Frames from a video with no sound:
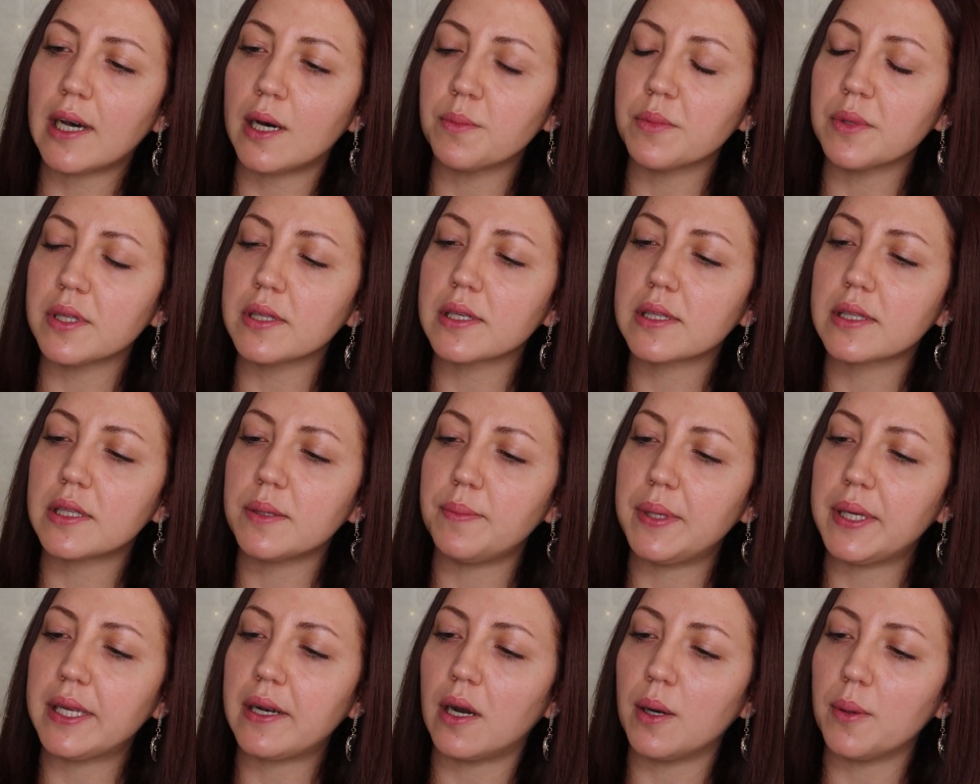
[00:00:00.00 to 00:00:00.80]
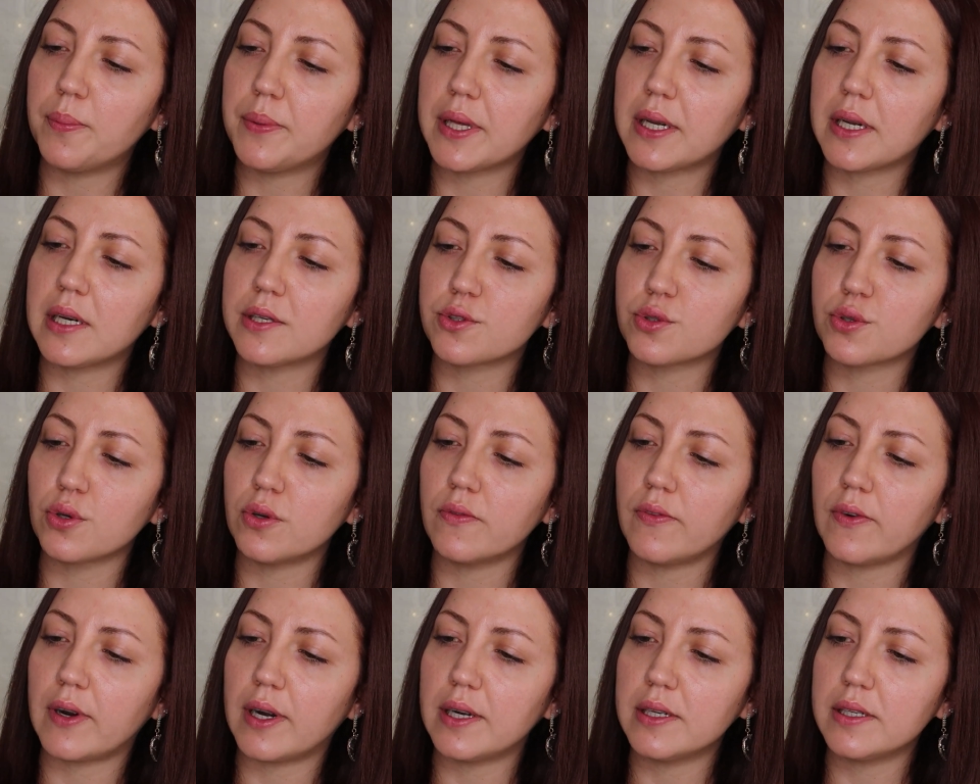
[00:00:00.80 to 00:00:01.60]
damlalıklı bir
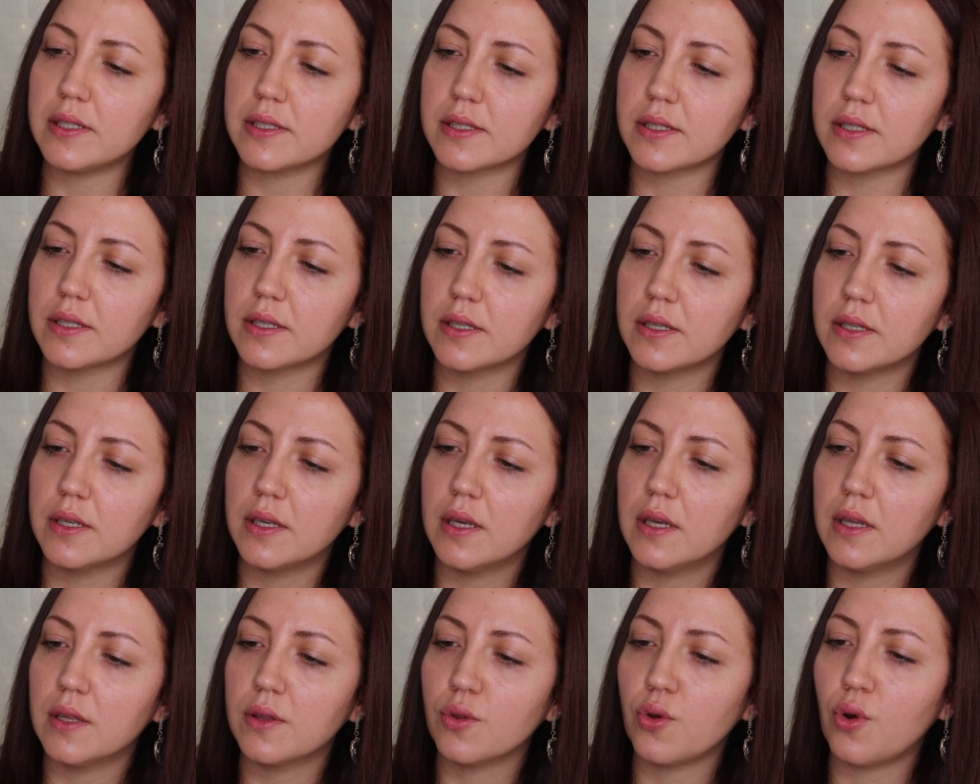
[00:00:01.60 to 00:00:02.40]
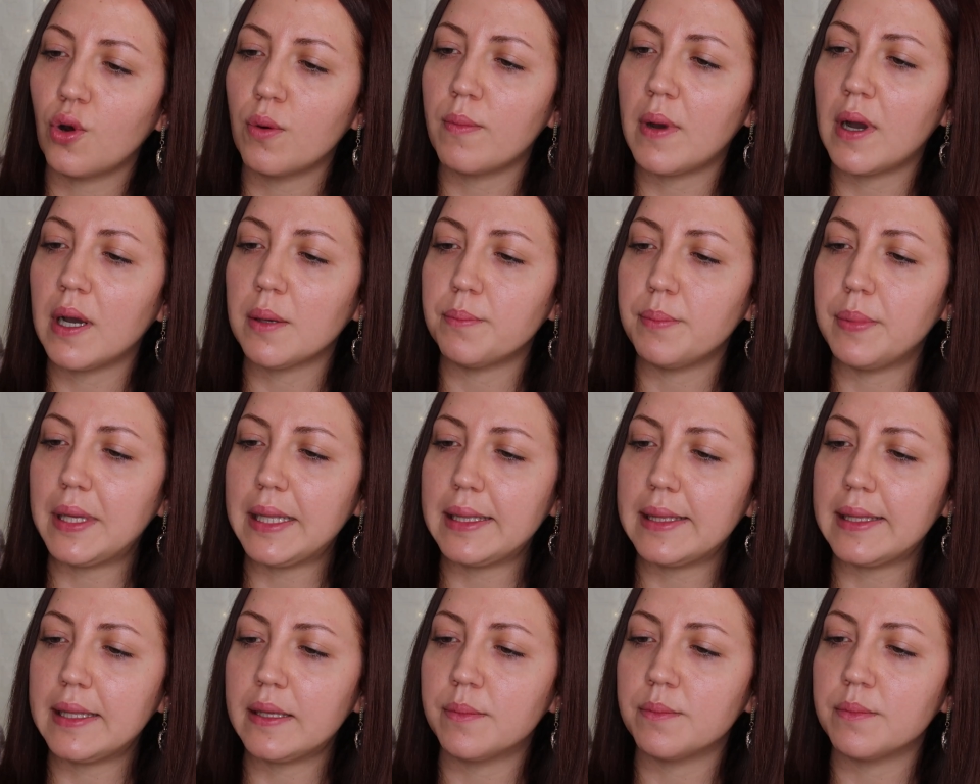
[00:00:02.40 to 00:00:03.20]
aplikatör var. Normal
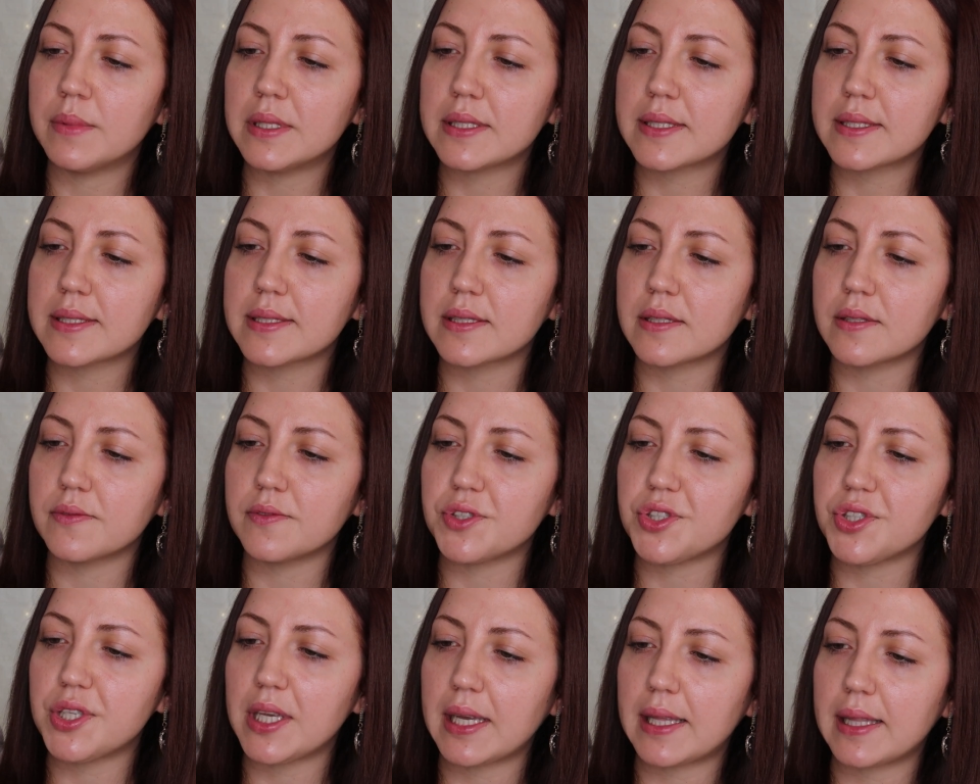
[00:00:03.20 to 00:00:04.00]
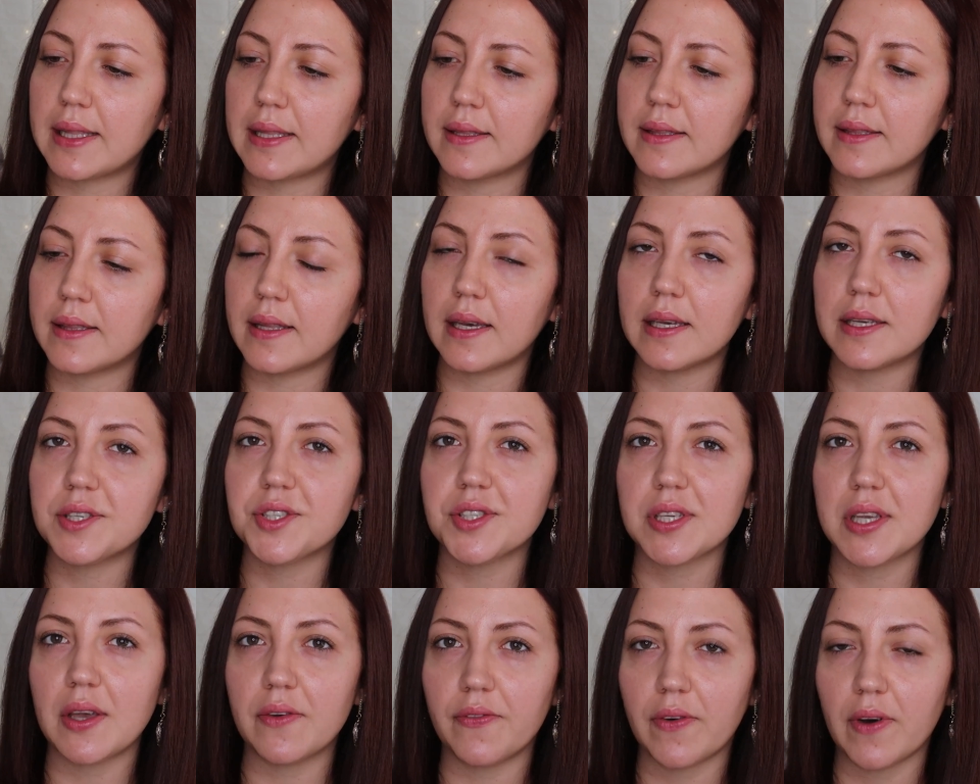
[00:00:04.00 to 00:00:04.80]
bildiğimiz sıvı şeklinde
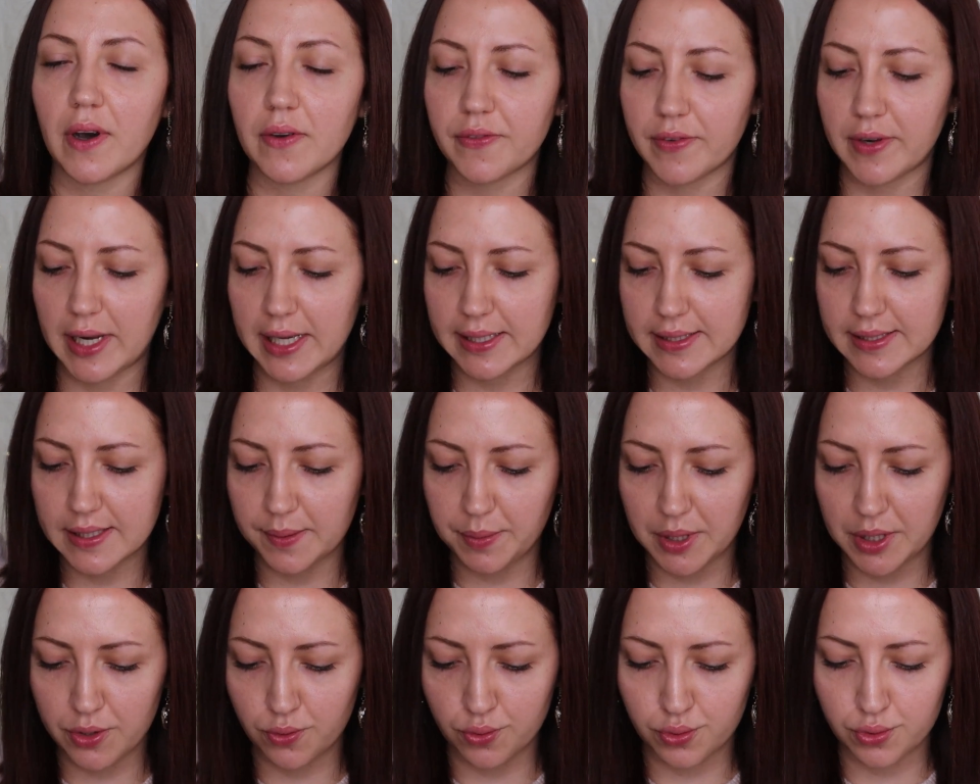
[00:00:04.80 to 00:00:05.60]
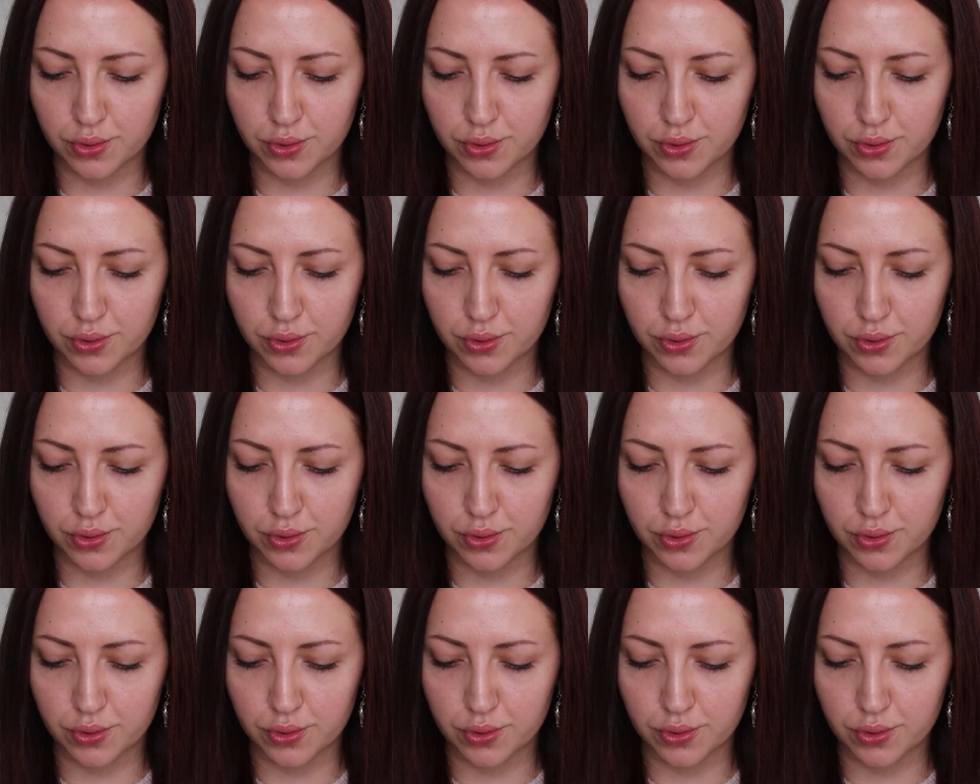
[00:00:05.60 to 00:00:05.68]
şeffaf renkte bir